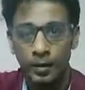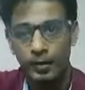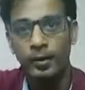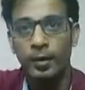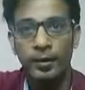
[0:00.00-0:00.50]

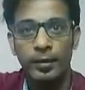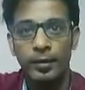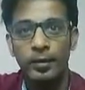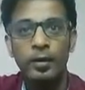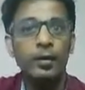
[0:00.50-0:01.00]
இந்த கிளைண்ட்டை
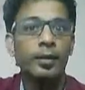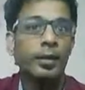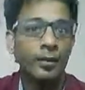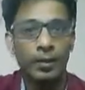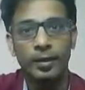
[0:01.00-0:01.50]

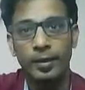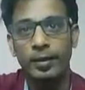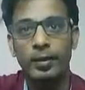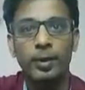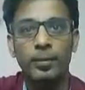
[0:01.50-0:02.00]
திடீர்னு இவங்க என்ன
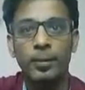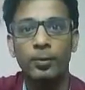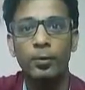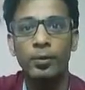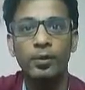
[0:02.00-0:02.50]
கேட்குறாங்க
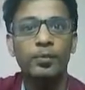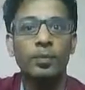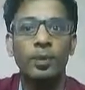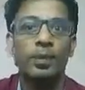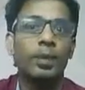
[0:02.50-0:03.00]
அப்படின்போது வந்து
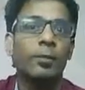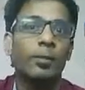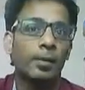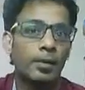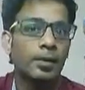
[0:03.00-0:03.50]
நான் அந்த
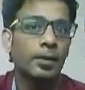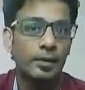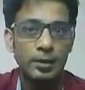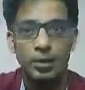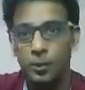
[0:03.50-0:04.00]
ஈவெண்ட் மேனேஜர்ஸ்க்கு
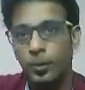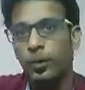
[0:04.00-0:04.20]
இன்ஜஸ்டிஸ்